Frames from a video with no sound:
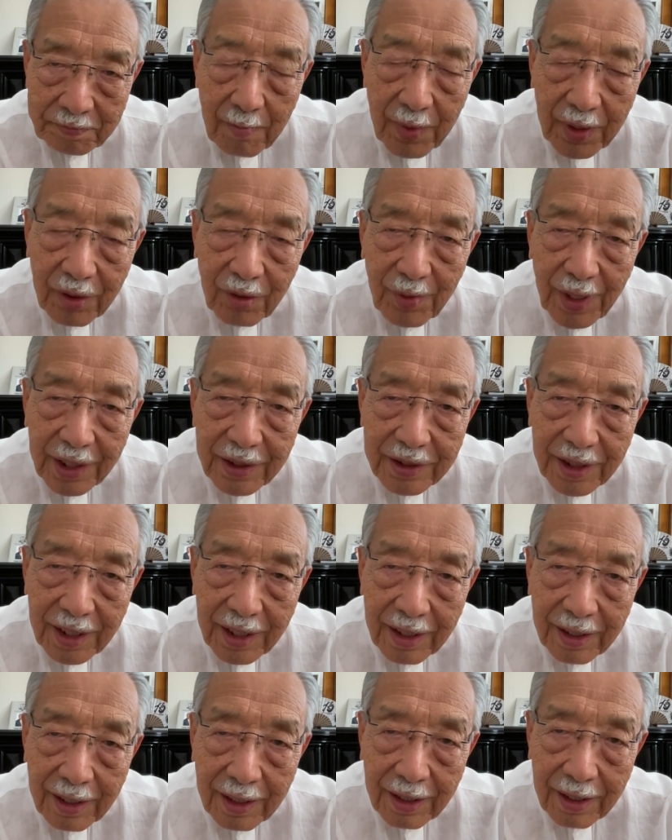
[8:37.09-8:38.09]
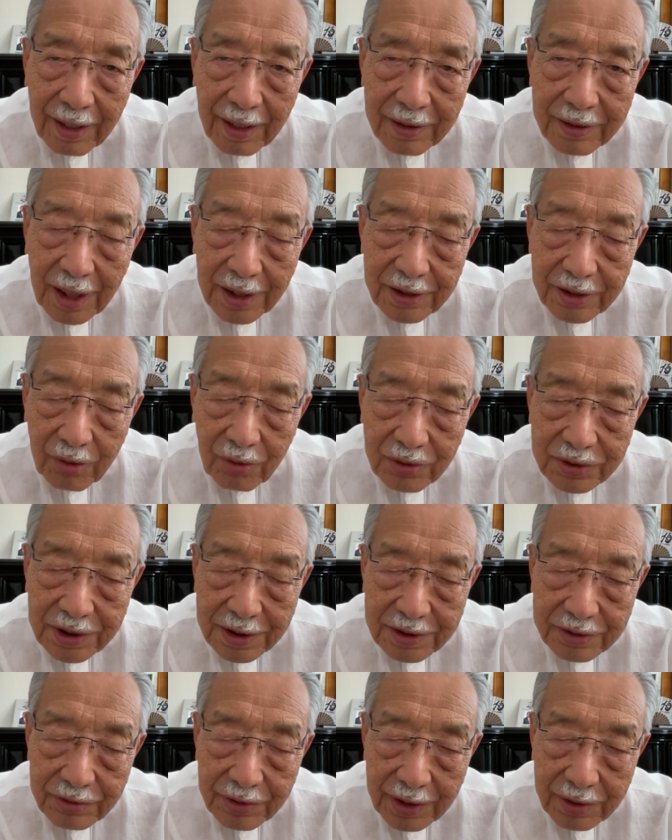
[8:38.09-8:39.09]
目の前で、えー、大量
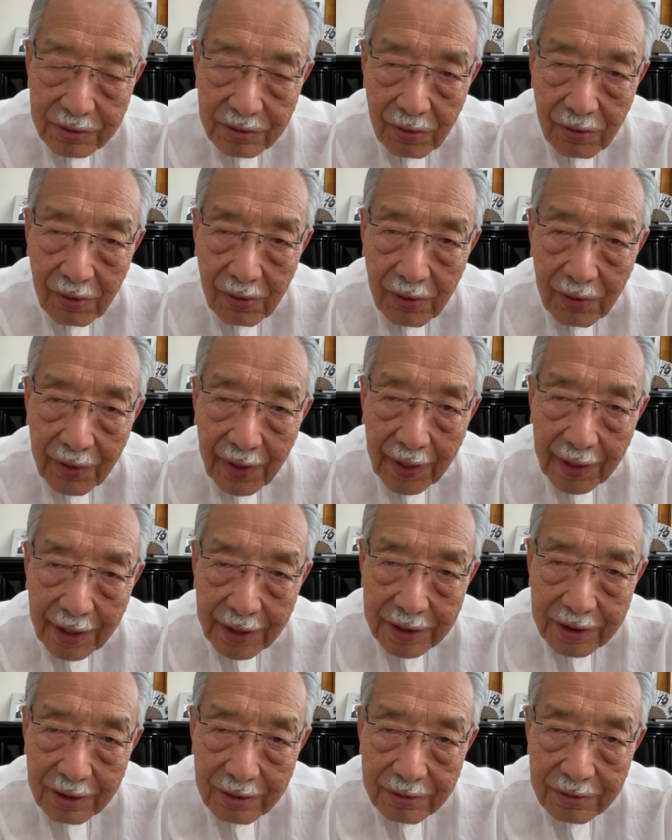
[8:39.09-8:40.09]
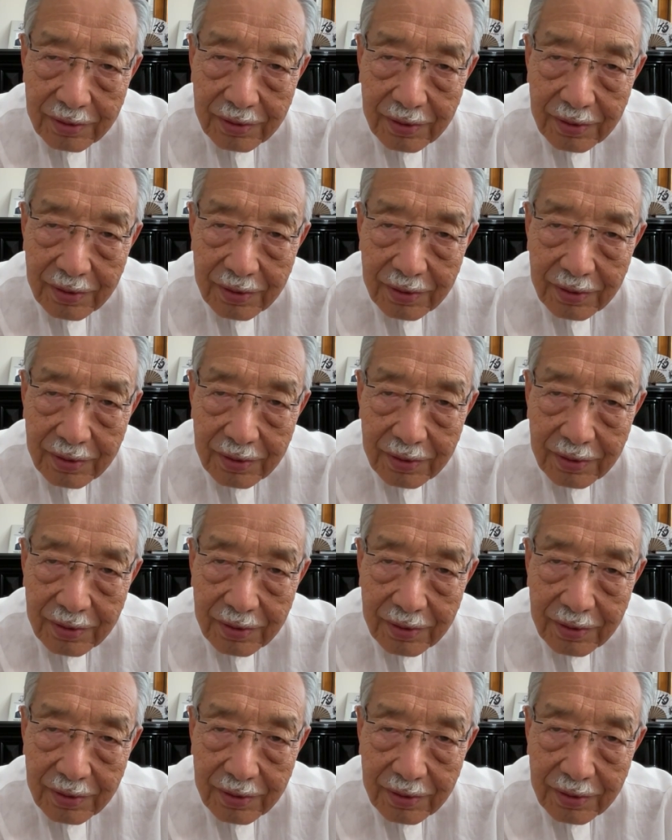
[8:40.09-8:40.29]
殺戮をやられてる。